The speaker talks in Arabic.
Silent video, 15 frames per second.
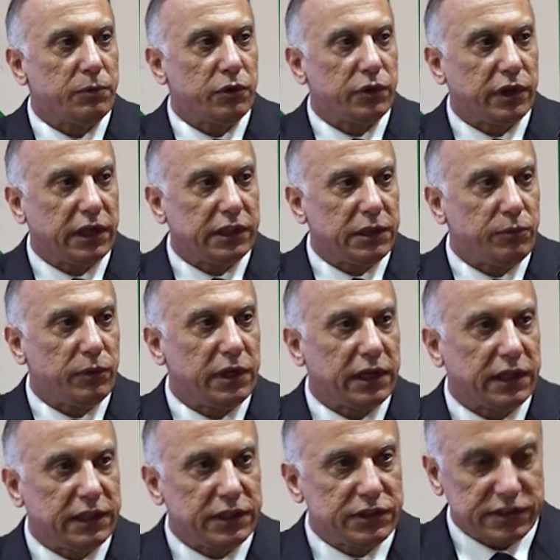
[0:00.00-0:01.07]
على موضوع قدم
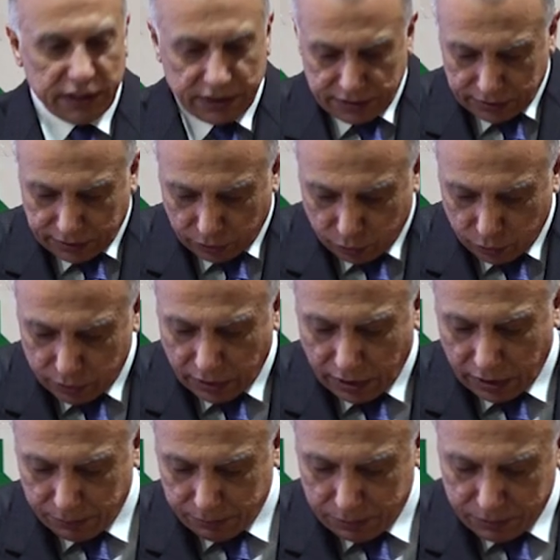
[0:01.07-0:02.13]
ولكن أجهزتنا تكون
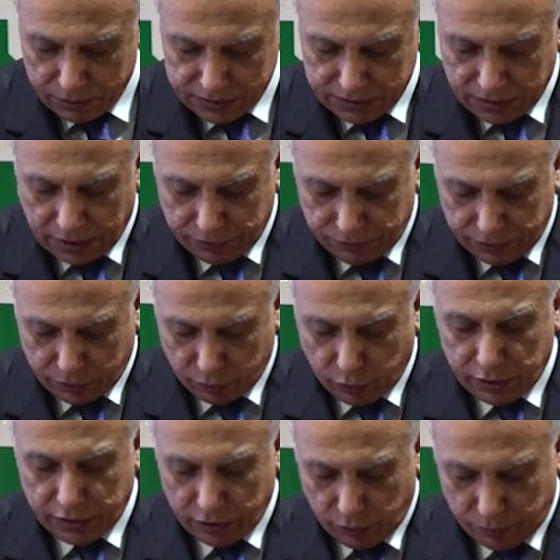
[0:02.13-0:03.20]
لها بالمرصاد في
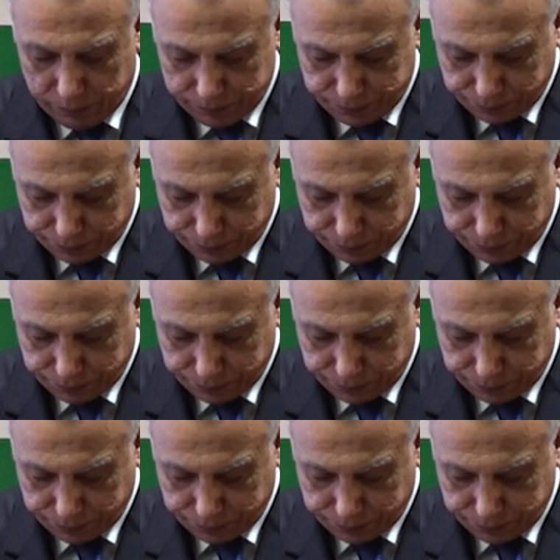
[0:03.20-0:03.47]
كل يوم